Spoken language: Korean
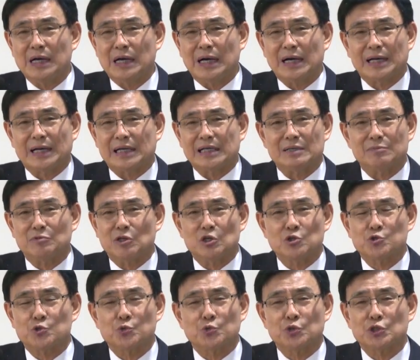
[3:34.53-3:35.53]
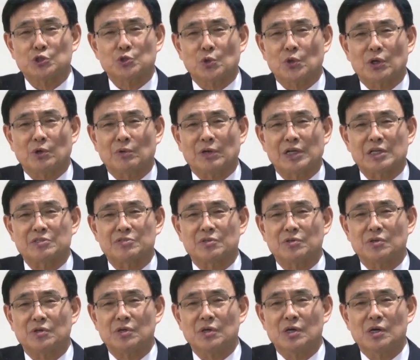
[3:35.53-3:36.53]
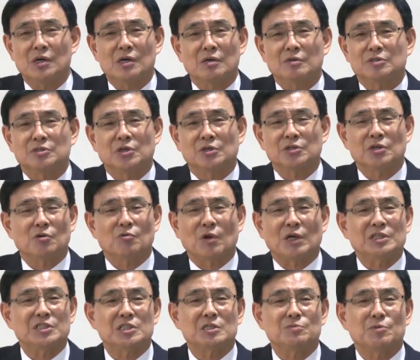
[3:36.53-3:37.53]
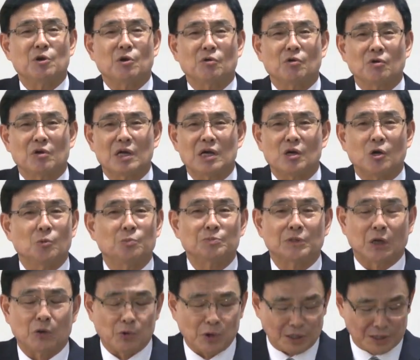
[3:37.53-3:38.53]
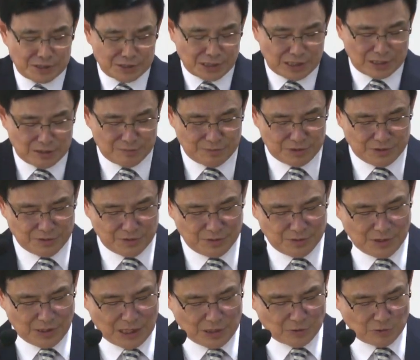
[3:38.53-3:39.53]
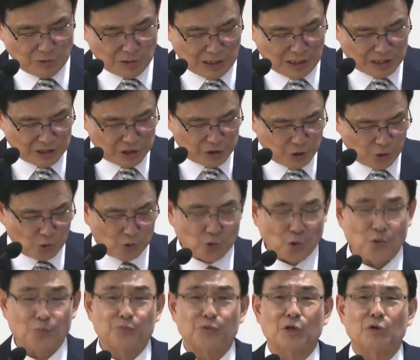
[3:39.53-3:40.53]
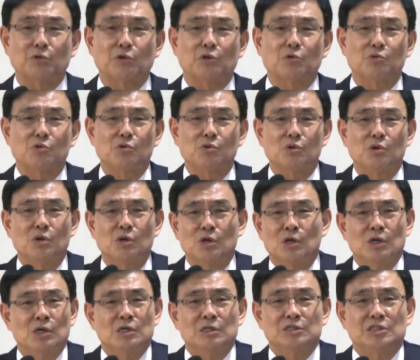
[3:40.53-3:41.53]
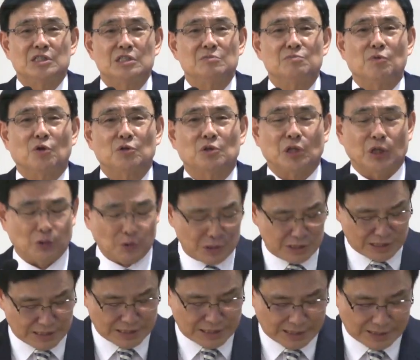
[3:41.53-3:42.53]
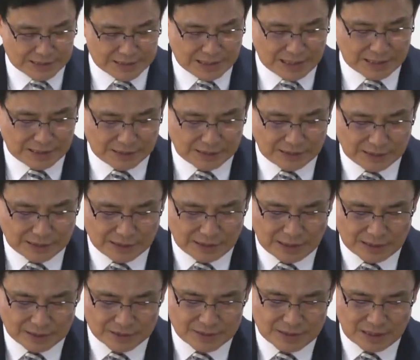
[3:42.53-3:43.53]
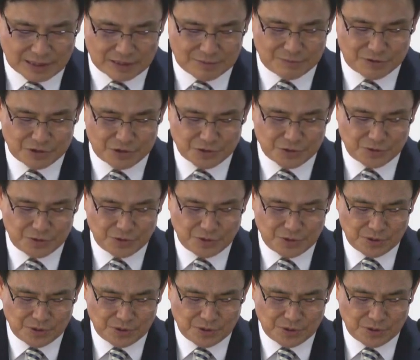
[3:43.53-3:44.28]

하나님 예수 그리스도에 관해서 전혀 관심이 없거나 없다고 하는 사람이에요. 하늘나라 지옥도 없다고 그러고 지 멋대로 이 세상을 살는 사람이죠.